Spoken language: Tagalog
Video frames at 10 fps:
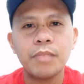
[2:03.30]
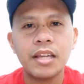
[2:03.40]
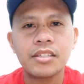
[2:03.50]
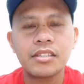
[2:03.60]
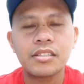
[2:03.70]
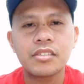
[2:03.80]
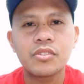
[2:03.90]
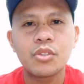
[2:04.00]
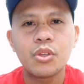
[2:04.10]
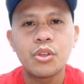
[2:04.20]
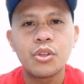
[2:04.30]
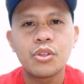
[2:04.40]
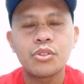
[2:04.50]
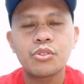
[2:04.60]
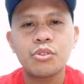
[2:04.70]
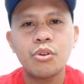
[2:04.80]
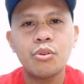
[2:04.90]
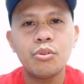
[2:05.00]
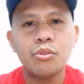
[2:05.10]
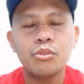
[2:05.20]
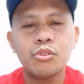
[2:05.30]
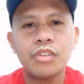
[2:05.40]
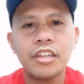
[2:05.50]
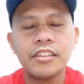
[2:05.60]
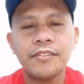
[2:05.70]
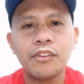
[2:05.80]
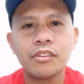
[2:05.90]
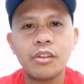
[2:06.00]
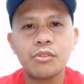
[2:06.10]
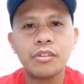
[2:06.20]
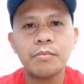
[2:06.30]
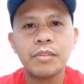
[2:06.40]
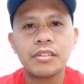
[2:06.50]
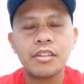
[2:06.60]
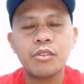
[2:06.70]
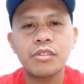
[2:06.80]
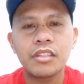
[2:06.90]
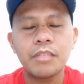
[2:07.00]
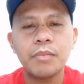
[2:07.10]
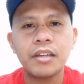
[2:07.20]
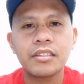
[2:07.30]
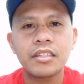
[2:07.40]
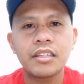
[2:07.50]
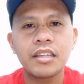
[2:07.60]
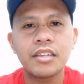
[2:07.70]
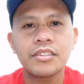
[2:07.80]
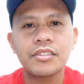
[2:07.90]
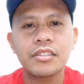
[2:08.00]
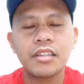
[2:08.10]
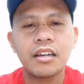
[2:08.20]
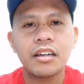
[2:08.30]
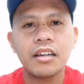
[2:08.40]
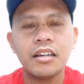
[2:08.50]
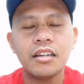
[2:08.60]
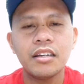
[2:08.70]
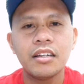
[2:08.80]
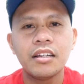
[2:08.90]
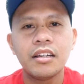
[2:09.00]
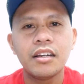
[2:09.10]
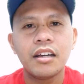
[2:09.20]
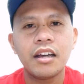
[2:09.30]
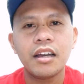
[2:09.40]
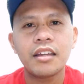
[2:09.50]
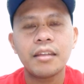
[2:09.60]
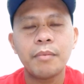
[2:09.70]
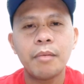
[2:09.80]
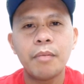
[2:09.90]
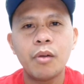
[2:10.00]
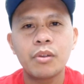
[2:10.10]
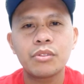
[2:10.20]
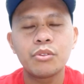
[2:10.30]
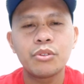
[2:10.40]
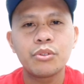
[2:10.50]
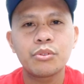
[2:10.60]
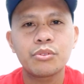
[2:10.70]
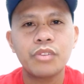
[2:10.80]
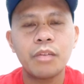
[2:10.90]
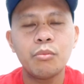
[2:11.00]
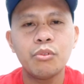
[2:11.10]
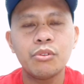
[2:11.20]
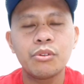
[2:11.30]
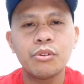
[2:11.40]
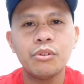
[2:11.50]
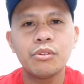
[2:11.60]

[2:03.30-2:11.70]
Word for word: plus so dun sa 84,000 plus na yun hindi pa kasi guys uh, uh, nababawas dun yung sa abono